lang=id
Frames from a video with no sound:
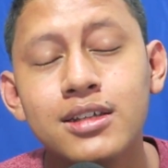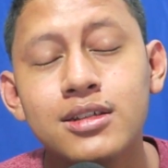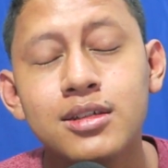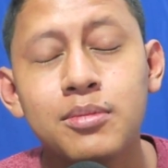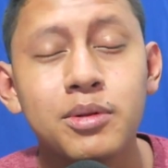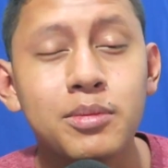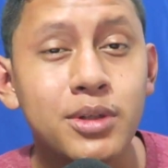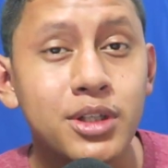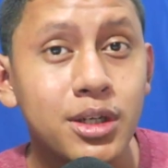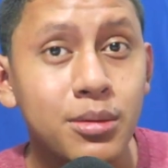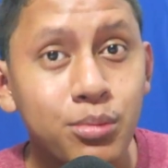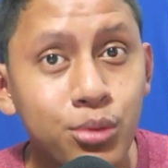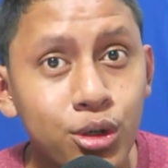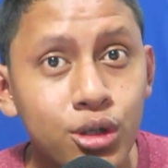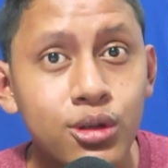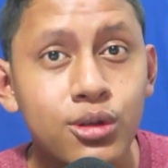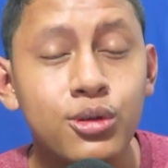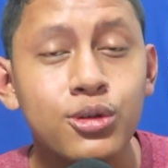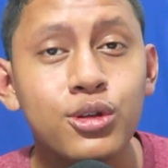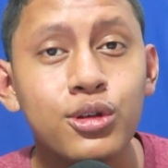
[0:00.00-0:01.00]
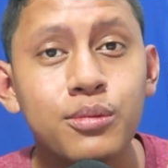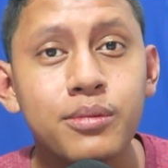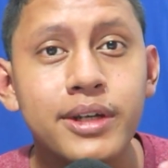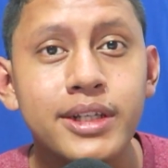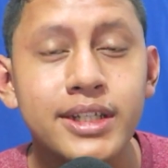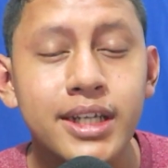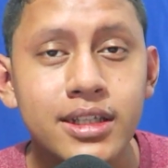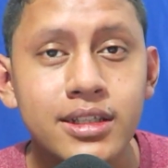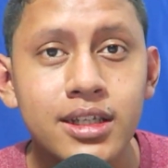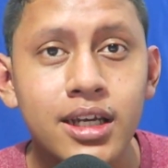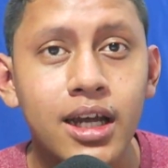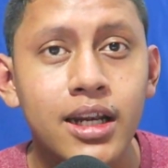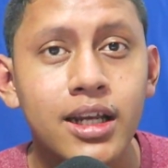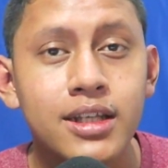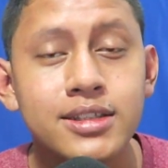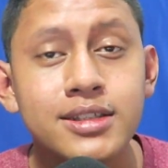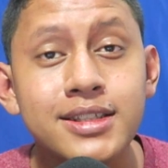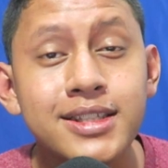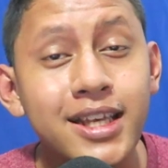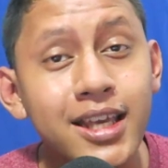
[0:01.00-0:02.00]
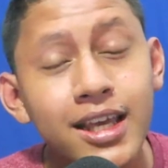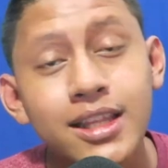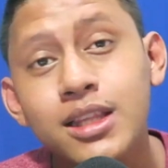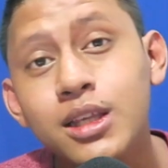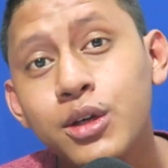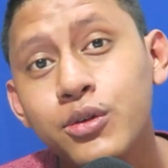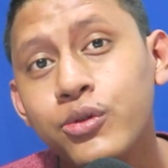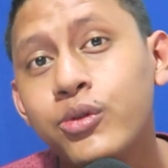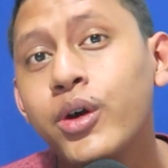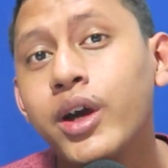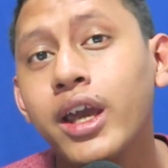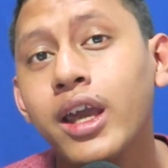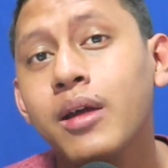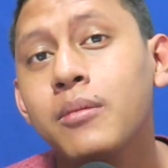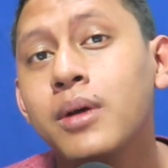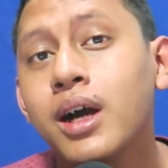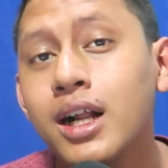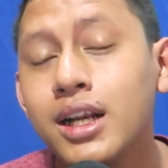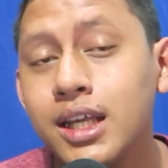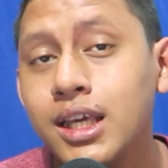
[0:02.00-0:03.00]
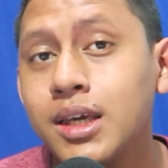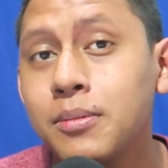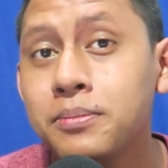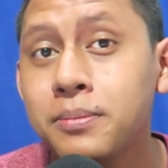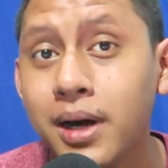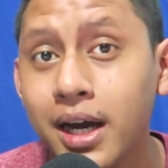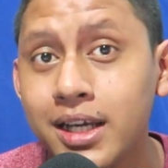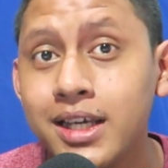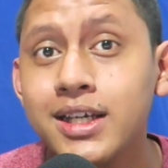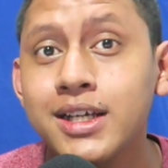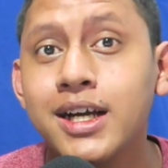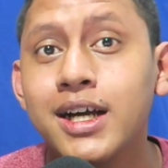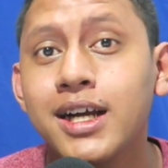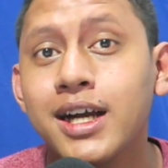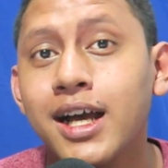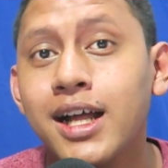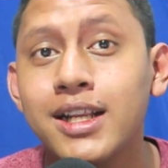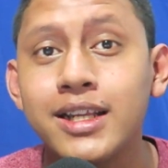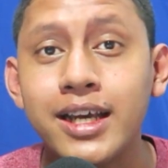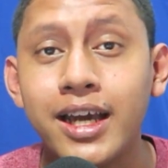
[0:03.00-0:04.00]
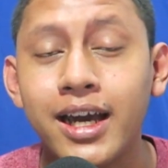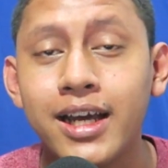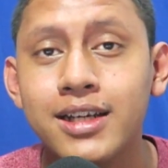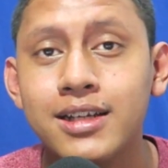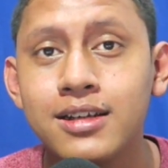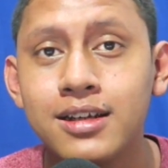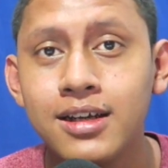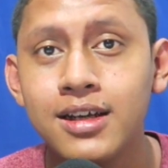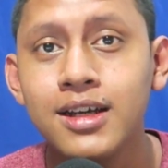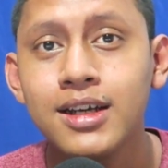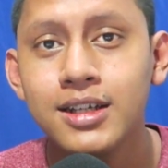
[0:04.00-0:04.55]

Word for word: sempat menyebut untuk berjanji ada sedikit giveaway yang bakal Diki bagi ke kalian.